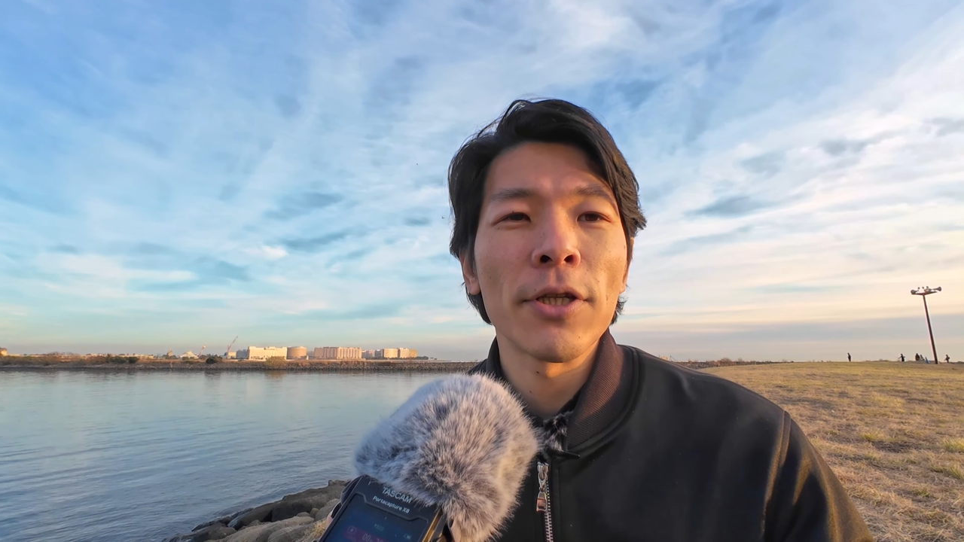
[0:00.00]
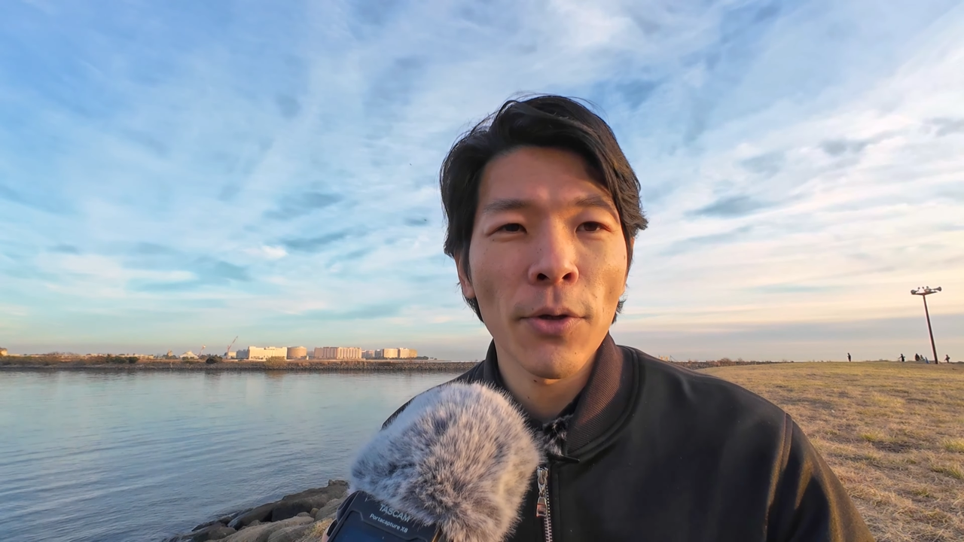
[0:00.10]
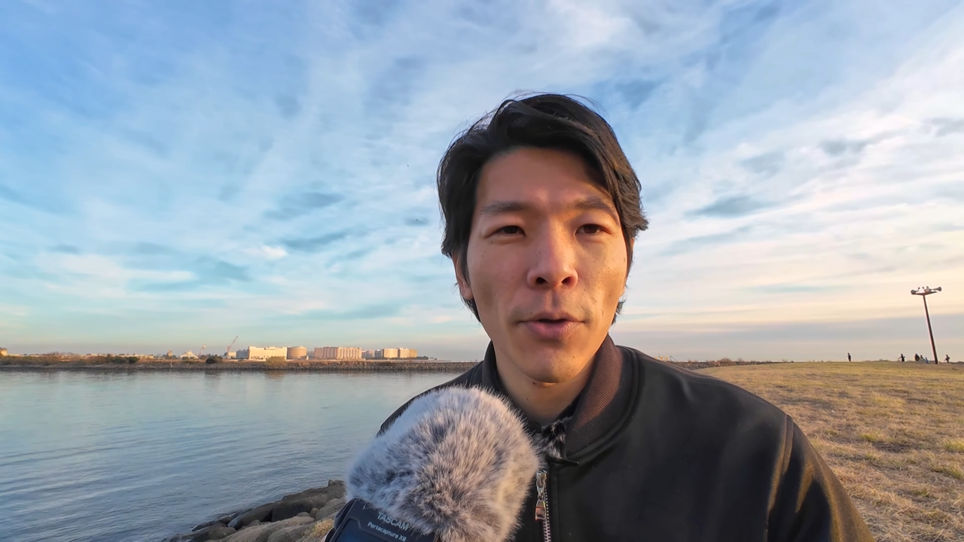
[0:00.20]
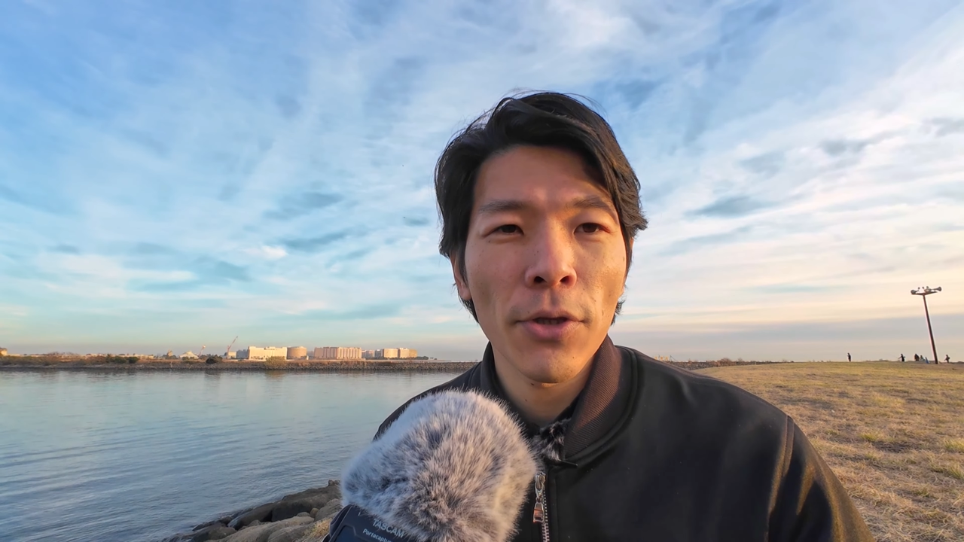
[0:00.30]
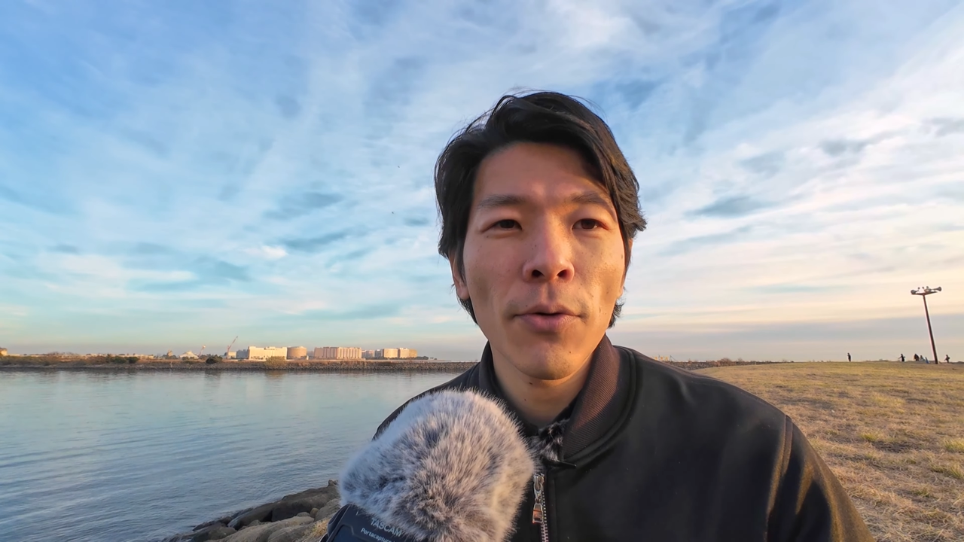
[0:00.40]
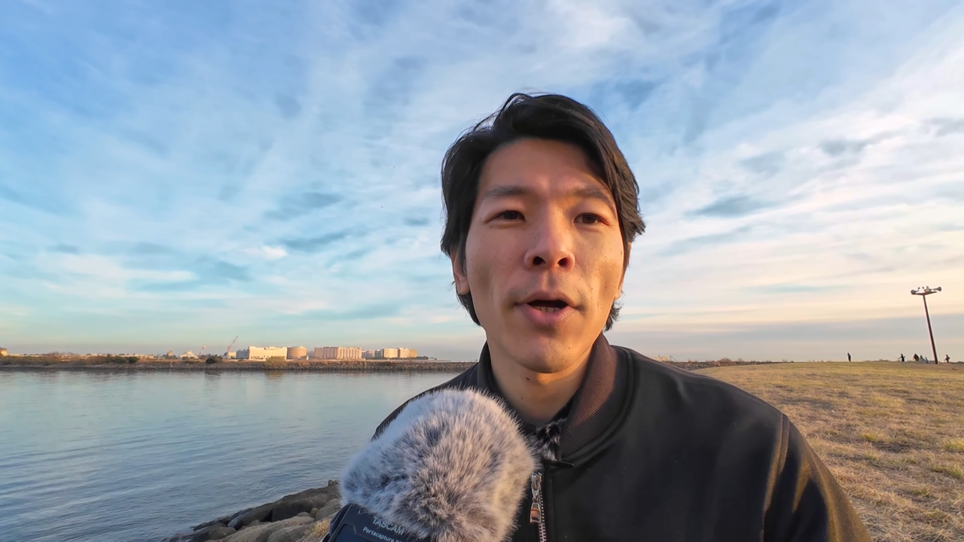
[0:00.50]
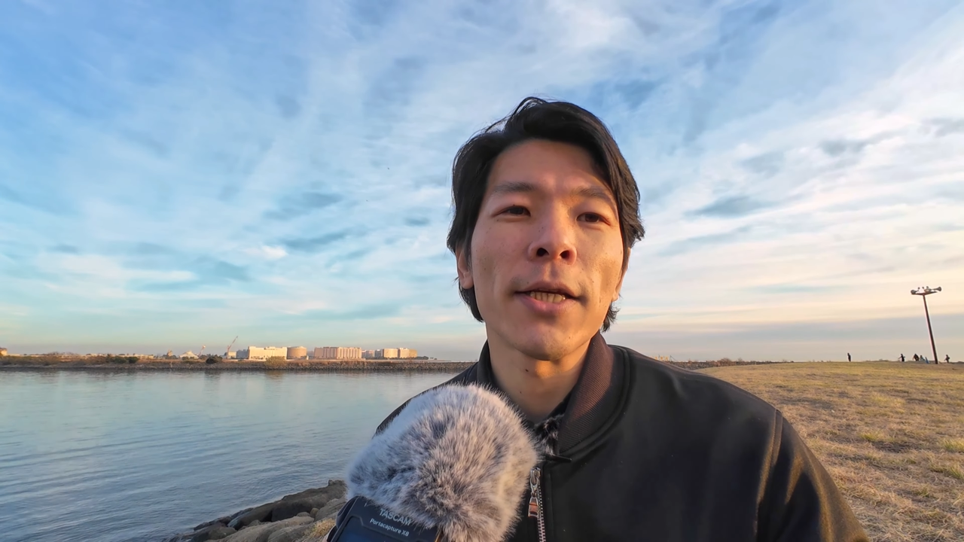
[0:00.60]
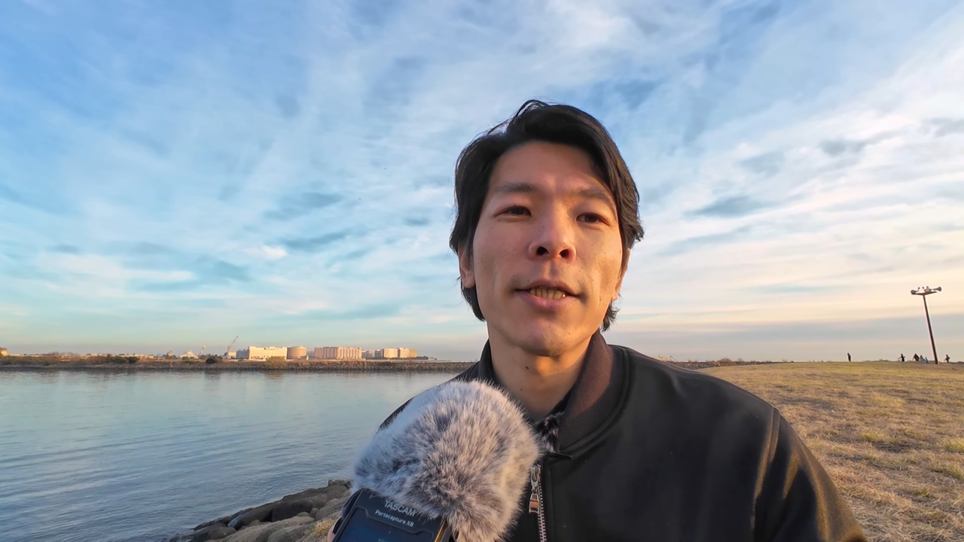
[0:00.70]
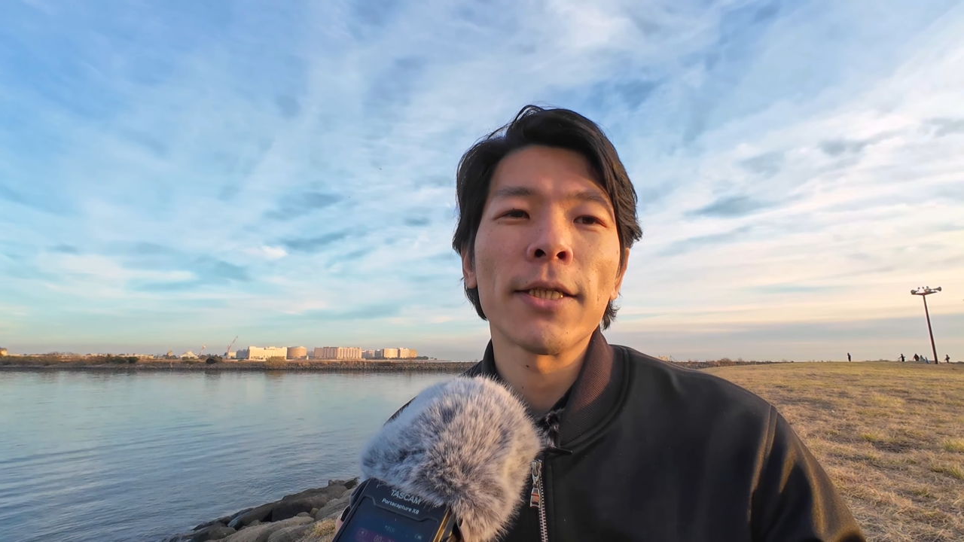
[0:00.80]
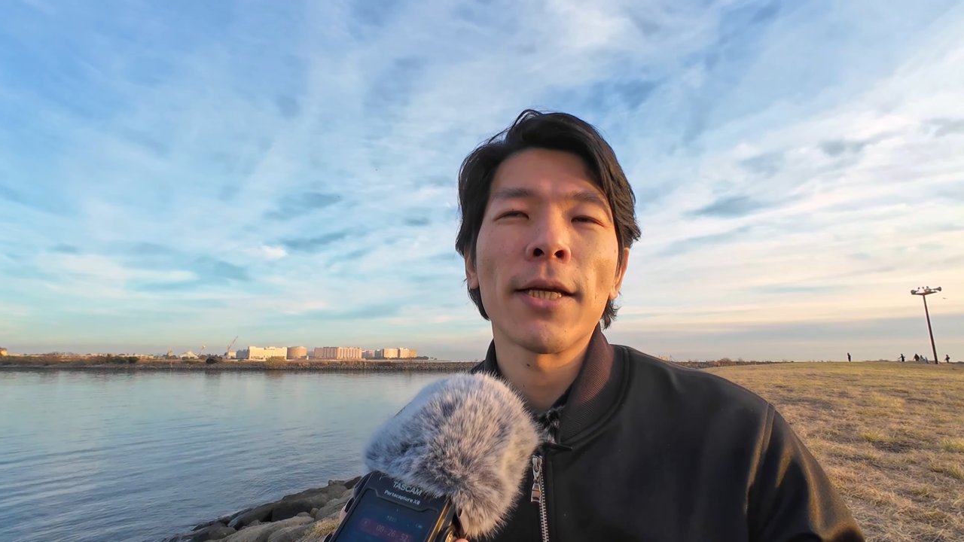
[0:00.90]
うにしようっていうお
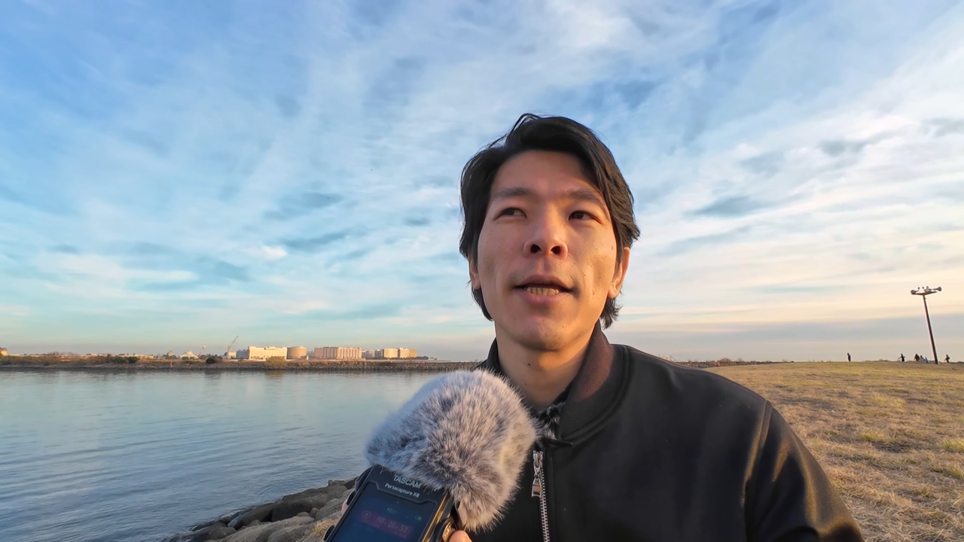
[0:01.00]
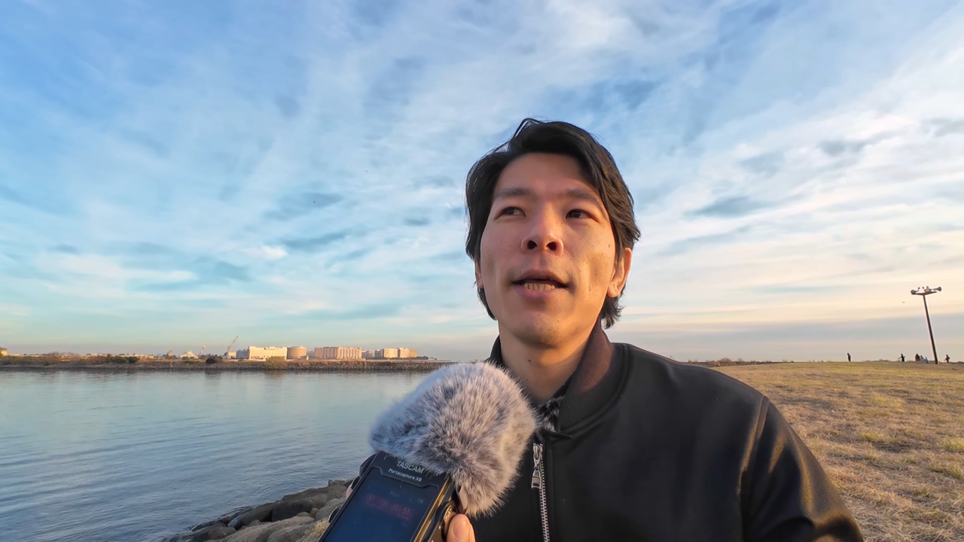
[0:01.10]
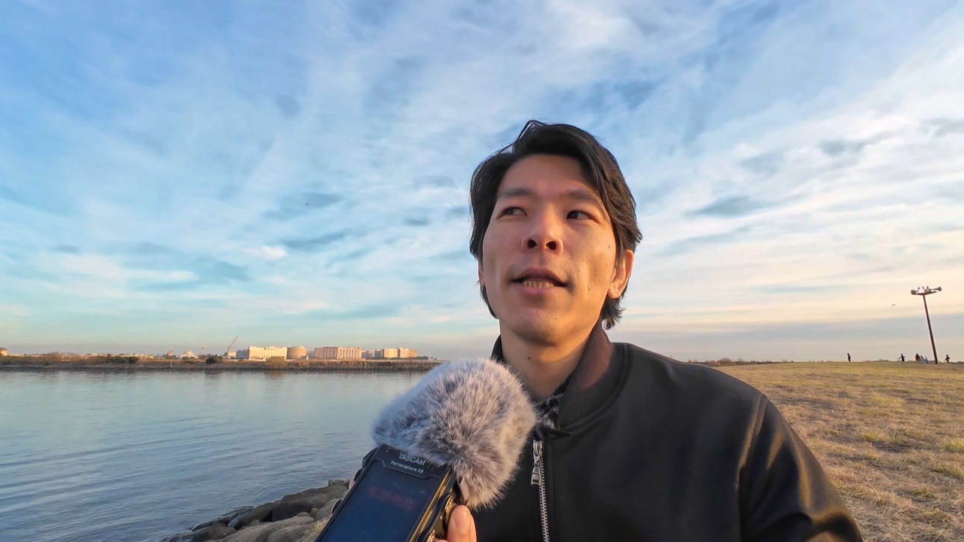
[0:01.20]
話でした。